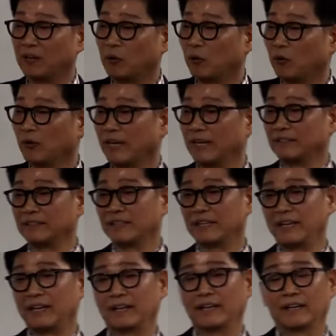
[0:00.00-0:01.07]
제가 코로나
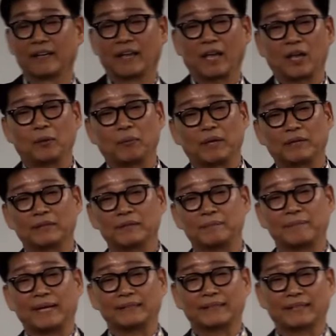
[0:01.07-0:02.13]
이전에
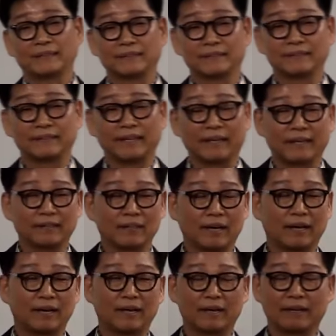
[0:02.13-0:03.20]
해외를 많이
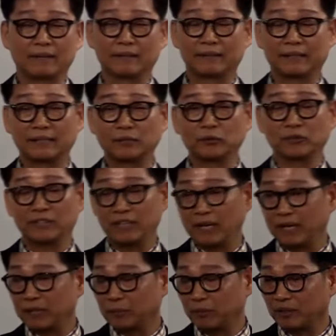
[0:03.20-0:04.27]
다녔는데 아,
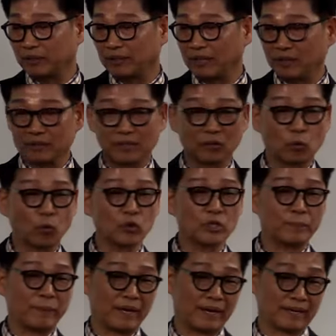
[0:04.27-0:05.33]
대충 세알해 보니까 거의
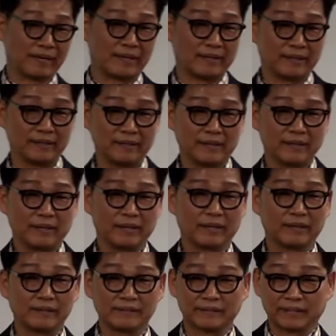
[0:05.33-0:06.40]
50회 가까이
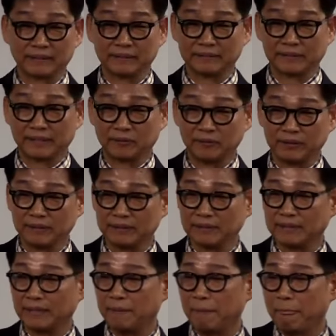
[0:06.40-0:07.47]
해외를
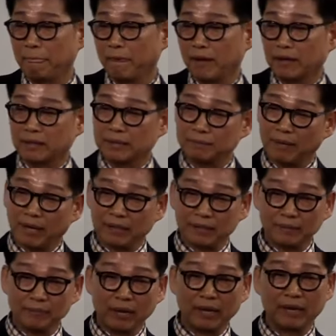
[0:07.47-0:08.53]
다녔더라고요. 그러니까
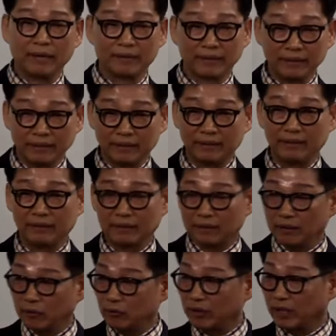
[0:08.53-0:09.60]
그만큼 해외를
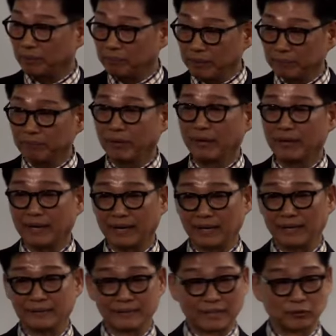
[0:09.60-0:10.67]
우리가
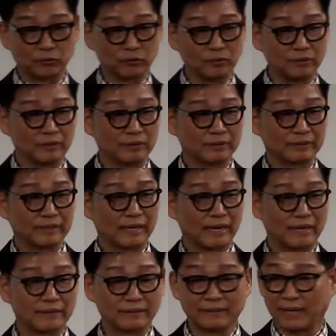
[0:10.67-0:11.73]
빈번하게 자주
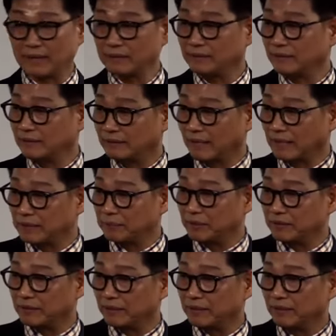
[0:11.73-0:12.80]
나가서
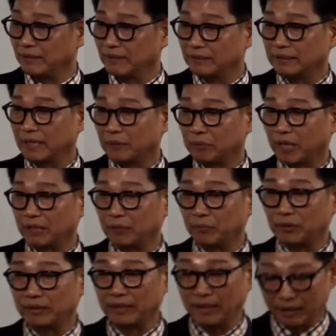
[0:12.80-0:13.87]
다니면서 사업을
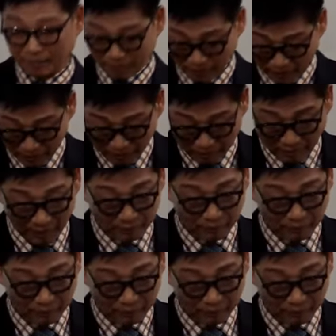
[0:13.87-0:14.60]
하다 보니까